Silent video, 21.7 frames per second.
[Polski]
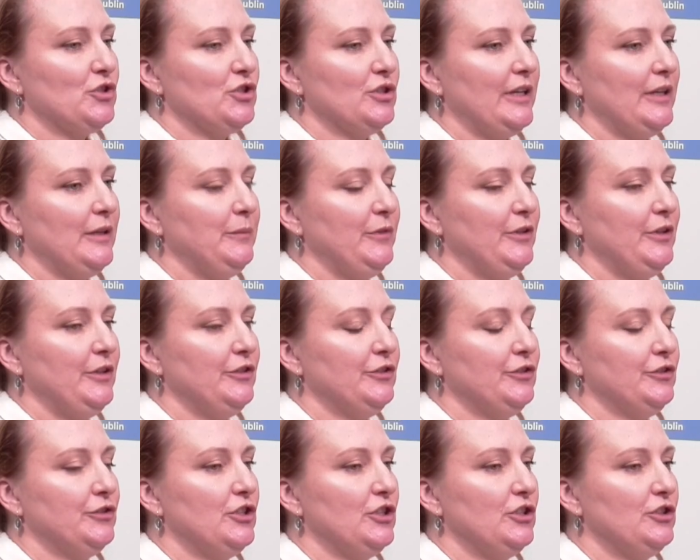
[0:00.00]

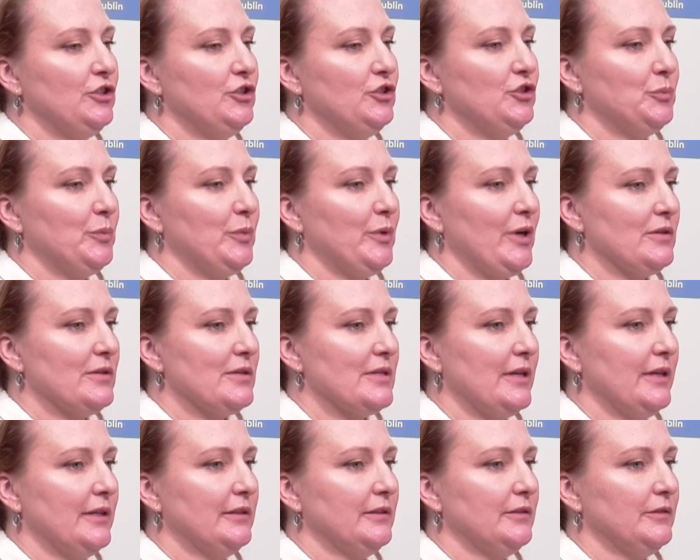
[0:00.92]
przynajmniej
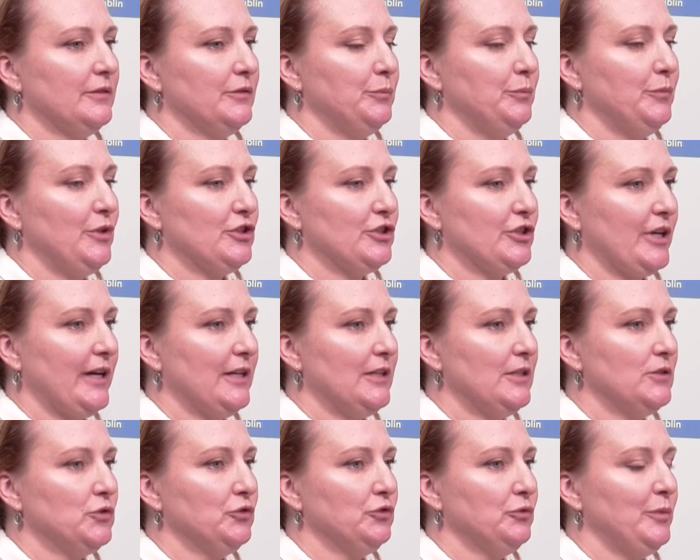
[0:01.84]
10%
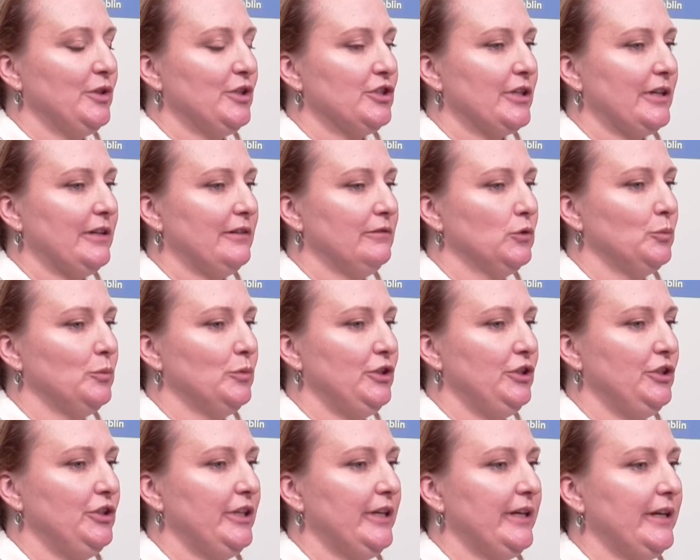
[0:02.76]
mieszkańców mieszka w
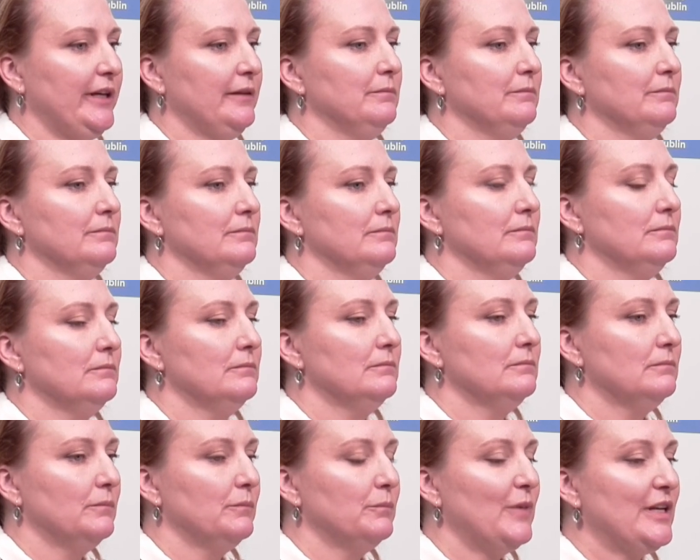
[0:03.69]
Lublinie
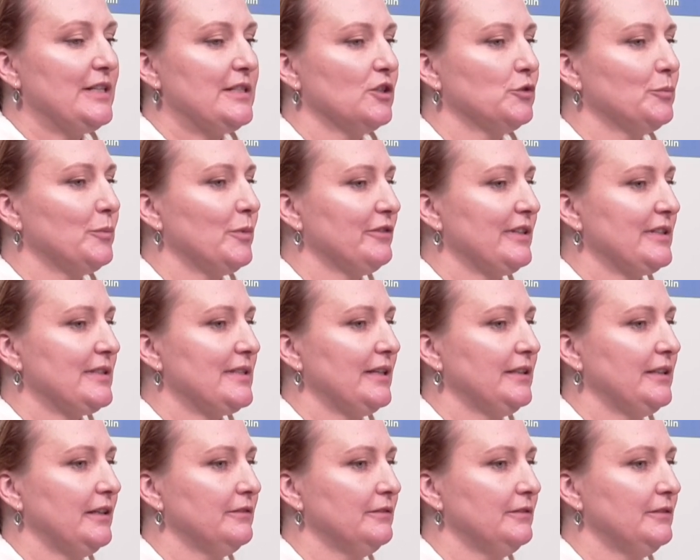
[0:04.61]
bez
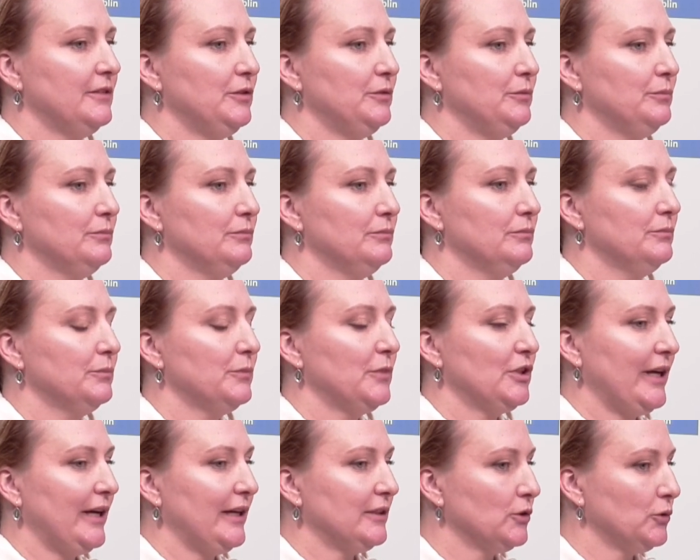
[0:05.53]
odprowadzania w nim
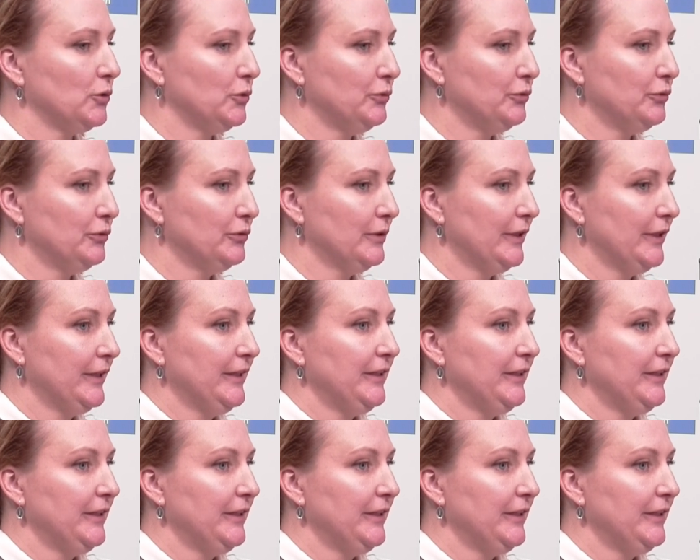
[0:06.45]
podatków.